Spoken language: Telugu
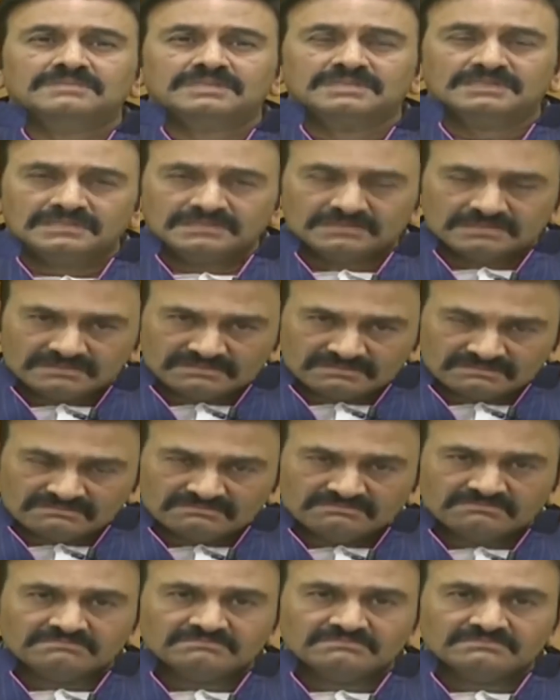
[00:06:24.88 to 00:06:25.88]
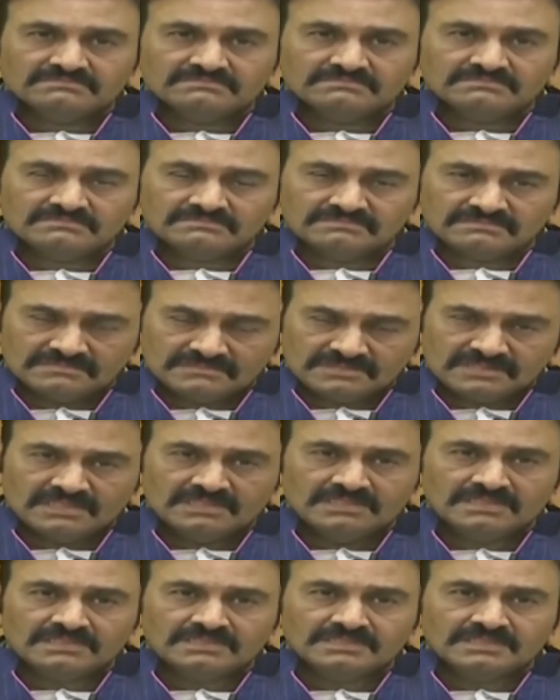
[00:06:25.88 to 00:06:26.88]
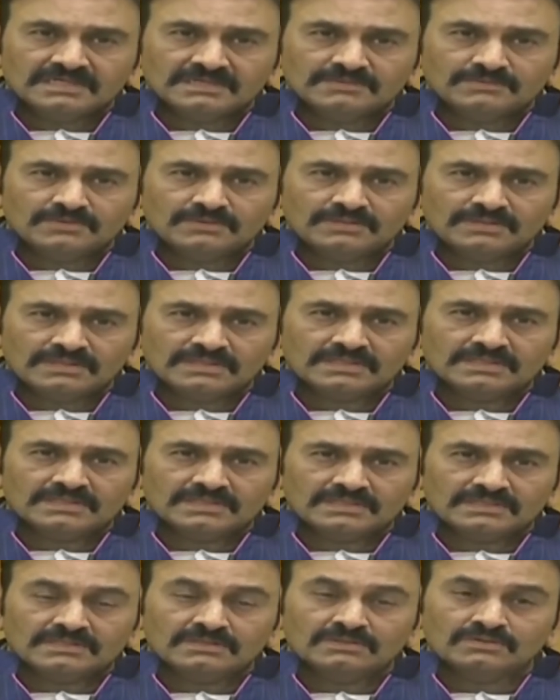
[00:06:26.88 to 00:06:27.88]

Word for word: మరి సందింటి జగన్మోహన్ రెడ్డి గారు